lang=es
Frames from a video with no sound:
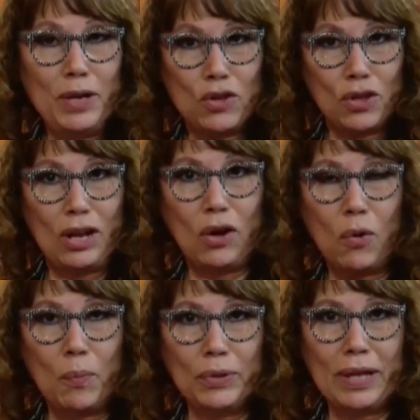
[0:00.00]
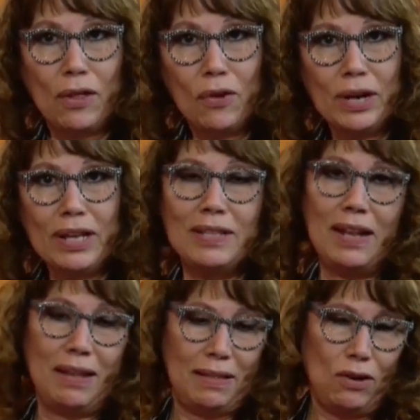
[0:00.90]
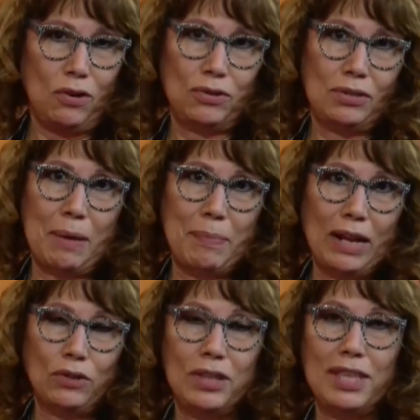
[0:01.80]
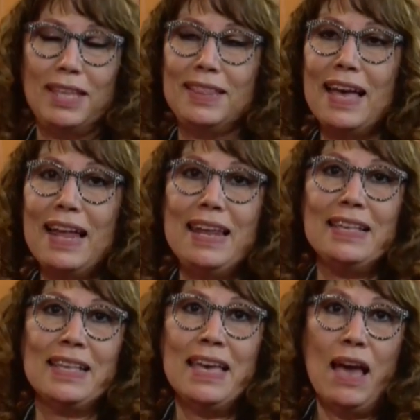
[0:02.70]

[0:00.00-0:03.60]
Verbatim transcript: brillos de los computadores, de, los aparatos digitales,